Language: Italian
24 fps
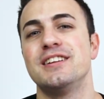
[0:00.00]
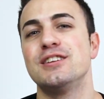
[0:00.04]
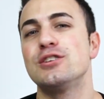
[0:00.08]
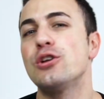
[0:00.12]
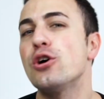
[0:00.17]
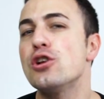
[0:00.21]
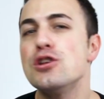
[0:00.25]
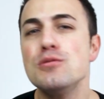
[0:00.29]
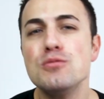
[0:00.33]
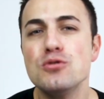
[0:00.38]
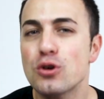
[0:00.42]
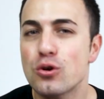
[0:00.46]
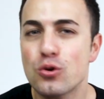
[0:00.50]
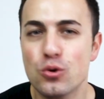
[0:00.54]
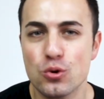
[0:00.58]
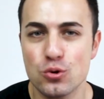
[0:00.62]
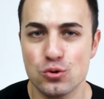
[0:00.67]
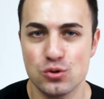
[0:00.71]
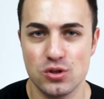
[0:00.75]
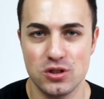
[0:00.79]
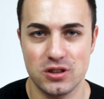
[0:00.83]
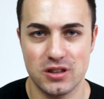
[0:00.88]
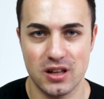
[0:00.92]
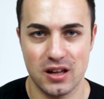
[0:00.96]
toglimi la
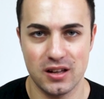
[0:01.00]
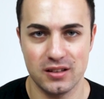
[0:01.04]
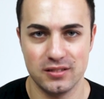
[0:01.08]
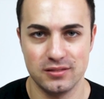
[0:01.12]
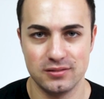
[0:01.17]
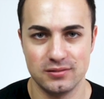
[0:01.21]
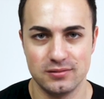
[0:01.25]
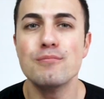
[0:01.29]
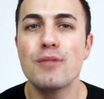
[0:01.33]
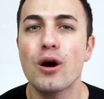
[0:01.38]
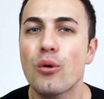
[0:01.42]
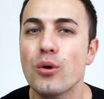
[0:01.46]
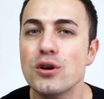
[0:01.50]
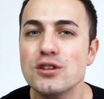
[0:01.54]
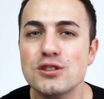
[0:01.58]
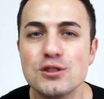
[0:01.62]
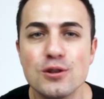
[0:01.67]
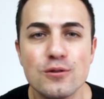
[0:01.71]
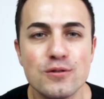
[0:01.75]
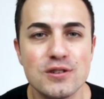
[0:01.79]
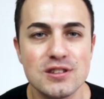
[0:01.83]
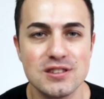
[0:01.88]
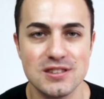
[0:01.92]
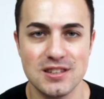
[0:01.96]
curiosità, ma
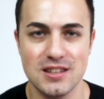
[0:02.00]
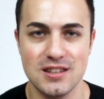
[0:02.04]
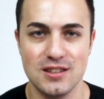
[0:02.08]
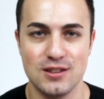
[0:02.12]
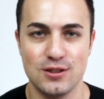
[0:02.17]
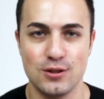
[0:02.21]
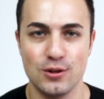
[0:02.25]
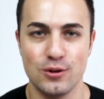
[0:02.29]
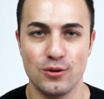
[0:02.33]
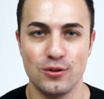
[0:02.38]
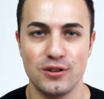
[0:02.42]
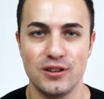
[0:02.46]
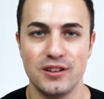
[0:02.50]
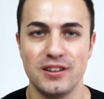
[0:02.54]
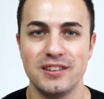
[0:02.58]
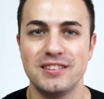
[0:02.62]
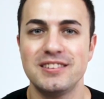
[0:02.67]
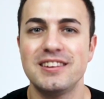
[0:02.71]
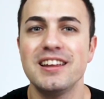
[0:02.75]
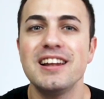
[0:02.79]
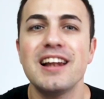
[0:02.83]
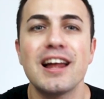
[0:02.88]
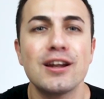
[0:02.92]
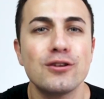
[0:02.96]
questo vestito
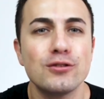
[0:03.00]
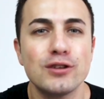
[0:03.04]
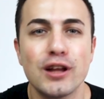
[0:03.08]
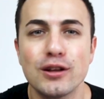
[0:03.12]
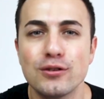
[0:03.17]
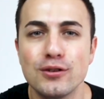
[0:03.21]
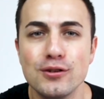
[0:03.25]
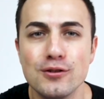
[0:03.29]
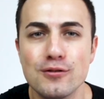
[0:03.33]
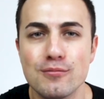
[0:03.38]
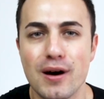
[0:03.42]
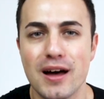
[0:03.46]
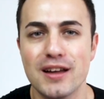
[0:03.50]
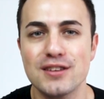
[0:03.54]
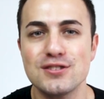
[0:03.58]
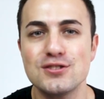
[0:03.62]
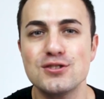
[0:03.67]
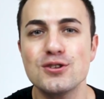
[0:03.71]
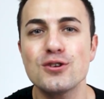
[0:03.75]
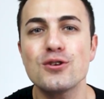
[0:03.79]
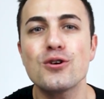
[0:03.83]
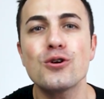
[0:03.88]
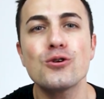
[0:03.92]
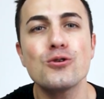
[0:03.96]
Te l'hanno dato in
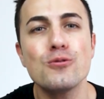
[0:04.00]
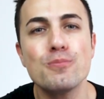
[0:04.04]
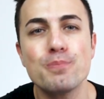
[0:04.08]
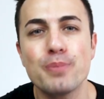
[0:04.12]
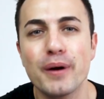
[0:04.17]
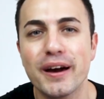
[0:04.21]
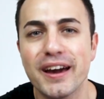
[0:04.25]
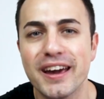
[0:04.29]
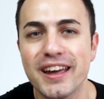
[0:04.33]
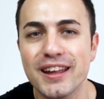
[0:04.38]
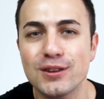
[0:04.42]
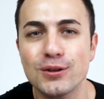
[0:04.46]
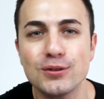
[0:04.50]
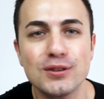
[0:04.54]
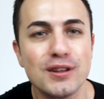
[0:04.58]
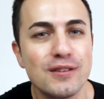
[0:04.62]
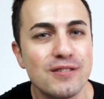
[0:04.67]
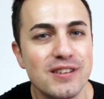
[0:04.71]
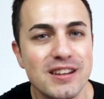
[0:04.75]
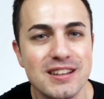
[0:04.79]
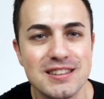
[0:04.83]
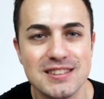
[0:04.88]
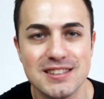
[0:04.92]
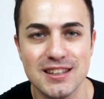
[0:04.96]
omaggio con un pacchetto di
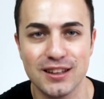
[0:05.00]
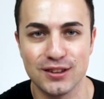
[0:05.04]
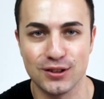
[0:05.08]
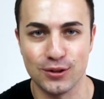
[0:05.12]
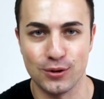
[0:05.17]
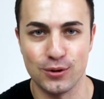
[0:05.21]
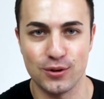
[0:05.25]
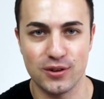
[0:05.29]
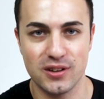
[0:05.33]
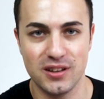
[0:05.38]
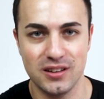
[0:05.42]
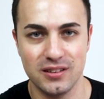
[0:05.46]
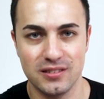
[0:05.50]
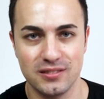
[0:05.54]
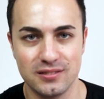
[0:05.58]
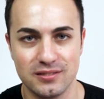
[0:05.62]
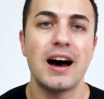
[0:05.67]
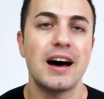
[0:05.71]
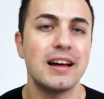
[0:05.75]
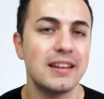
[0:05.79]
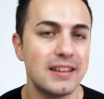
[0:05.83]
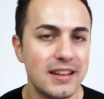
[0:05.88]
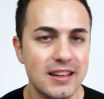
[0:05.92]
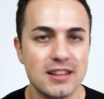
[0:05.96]
evidenziatori?
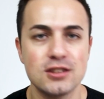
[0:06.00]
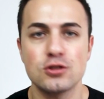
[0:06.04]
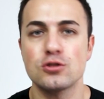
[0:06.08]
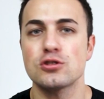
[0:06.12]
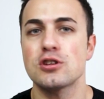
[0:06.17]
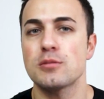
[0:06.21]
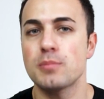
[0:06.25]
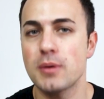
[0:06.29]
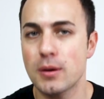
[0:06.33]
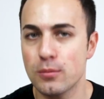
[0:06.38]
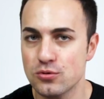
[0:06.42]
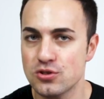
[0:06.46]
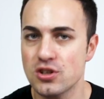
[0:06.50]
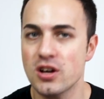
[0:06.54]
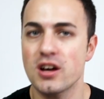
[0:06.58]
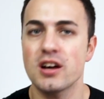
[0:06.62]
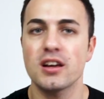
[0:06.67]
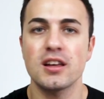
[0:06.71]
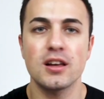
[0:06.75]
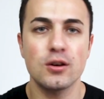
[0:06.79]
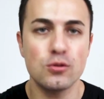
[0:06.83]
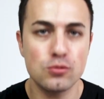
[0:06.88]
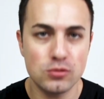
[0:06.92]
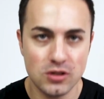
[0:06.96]
Adesso sappiamo già
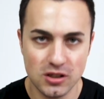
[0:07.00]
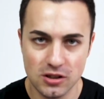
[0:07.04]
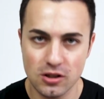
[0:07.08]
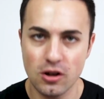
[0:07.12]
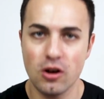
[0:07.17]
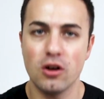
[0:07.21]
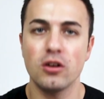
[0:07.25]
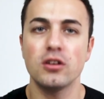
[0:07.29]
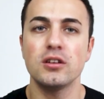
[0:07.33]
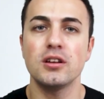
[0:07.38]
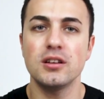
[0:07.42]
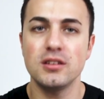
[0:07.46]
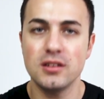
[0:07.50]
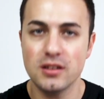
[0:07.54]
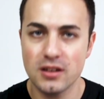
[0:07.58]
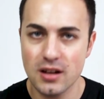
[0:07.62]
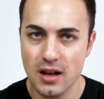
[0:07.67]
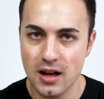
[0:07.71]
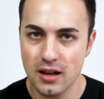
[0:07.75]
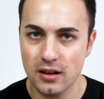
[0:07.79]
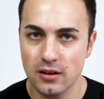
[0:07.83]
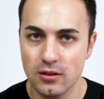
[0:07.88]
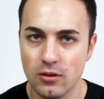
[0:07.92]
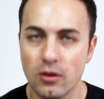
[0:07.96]
che alcune donne
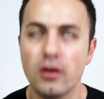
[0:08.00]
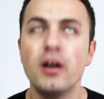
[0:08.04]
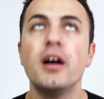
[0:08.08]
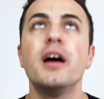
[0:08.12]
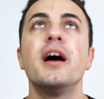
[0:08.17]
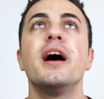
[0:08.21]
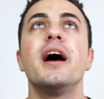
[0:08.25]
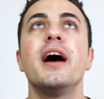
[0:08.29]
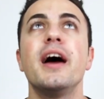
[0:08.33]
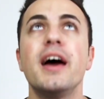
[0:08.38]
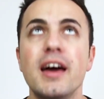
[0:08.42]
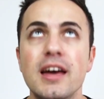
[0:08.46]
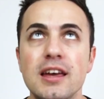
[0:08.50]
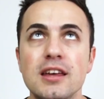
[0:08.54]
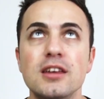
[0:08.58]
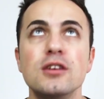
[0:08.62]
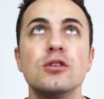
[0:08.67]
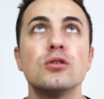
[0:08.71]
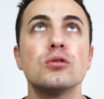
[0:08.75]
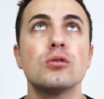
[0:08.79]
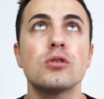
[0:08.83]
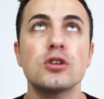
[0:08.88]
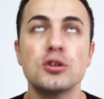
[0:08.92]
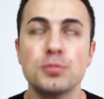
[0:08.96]
diranno eh,
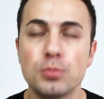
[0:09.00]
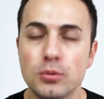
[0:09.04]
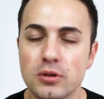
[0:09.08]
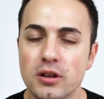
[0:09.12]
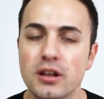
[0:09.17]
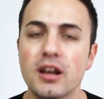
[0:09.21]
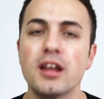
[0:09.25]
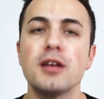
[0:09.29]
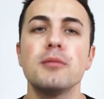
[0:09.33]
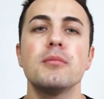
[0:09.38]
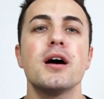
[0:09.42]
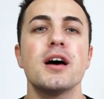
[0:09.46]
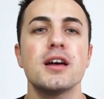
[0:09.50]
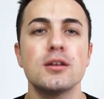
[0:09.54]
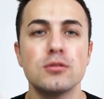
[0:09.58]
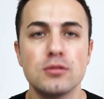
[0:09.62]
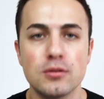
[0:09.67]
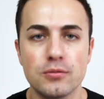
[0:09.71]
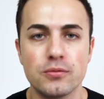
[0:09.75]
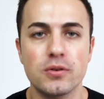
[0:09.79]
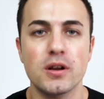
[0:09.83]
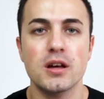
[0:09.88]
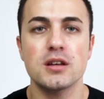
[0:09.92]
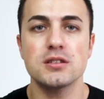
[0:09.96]
io non risponderei mai ad
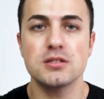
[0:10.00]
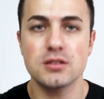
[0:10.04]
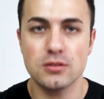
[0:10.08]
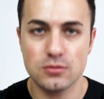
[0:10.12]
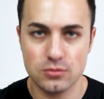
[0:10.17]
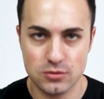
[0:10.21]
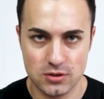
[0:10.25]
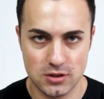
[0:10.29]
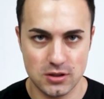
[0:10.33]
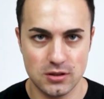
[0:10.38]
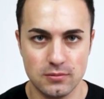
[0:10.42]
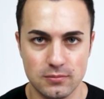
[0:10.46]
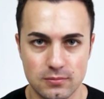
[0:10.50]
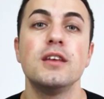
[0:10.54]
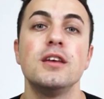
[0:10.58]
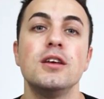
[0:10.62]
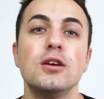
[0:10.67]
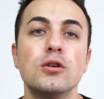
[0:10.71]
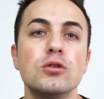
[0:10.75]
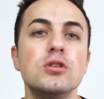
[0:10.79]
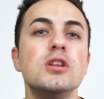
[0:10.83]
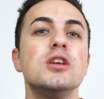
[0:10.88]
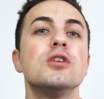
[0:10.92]
una frase così. Io